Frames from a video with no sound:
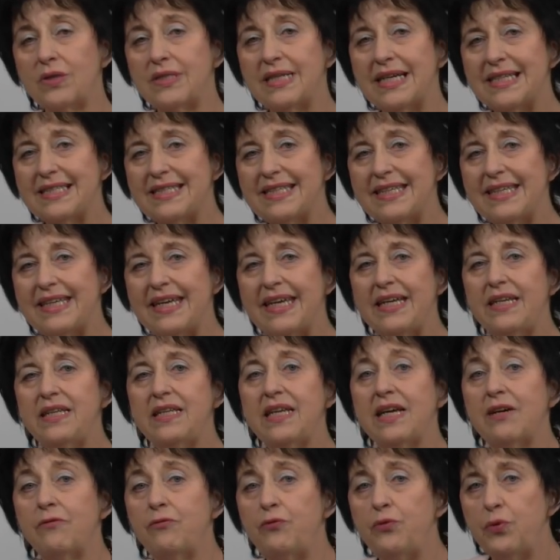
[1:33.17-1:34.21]
dass ich in
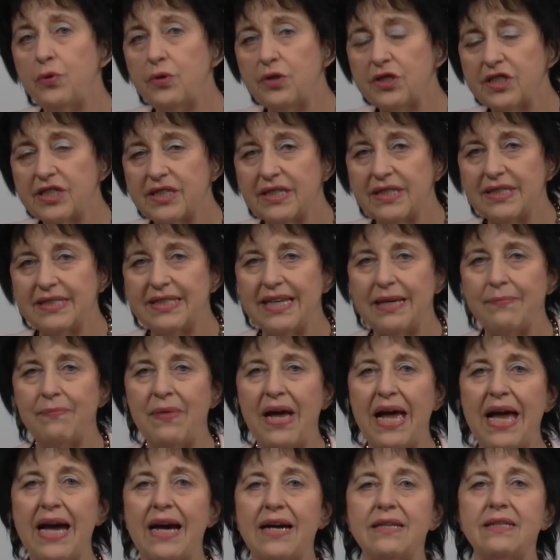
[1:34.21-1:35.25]
der Wüste dem
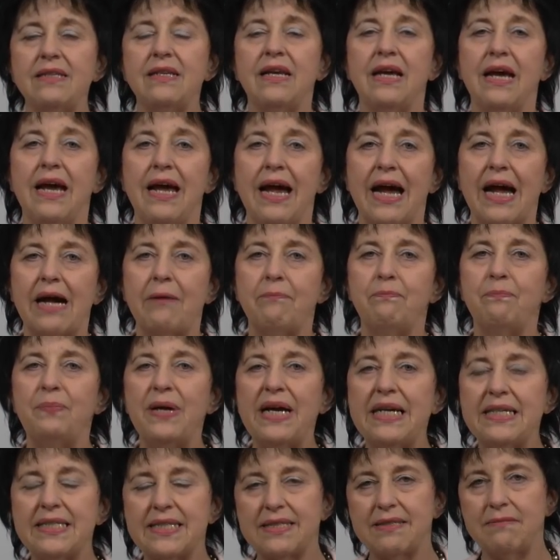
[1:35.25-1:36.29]
Herrn am
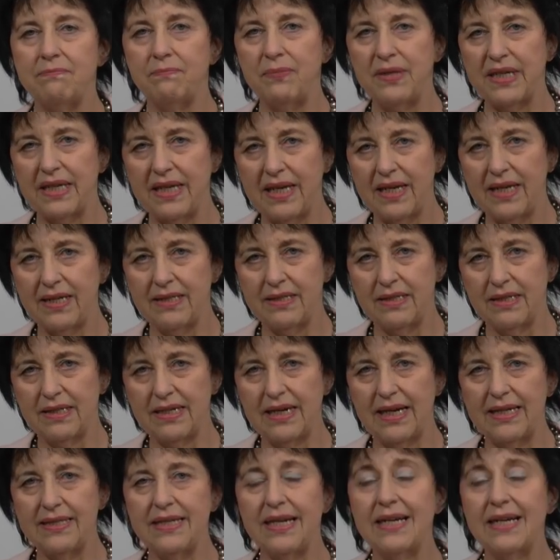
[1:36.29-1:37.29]
besten begegnen kann.